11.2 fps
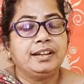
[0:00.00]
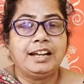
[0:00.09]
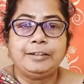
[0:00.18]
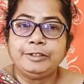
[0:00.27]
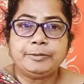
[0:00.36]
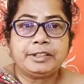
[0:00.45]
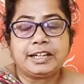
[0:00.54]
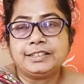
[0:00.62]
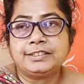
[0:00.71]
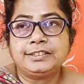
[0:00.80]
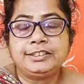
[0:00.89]
আমি আমার
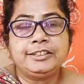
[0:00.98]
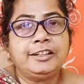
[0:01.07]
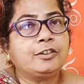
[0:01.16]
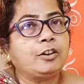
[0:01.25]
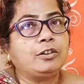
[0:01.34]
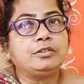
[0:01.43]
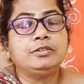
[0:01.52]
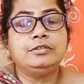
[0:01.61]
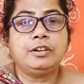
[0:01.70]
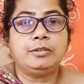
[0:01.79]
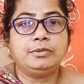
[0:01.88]
কাজ না
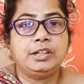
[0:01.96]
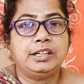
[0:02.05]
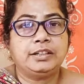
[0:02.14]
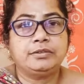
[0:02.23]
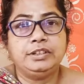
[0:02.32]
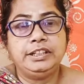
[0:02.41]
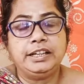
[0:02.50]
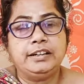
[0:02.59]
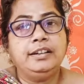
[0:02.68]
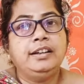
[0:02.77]
কখনো অবহেলা করি না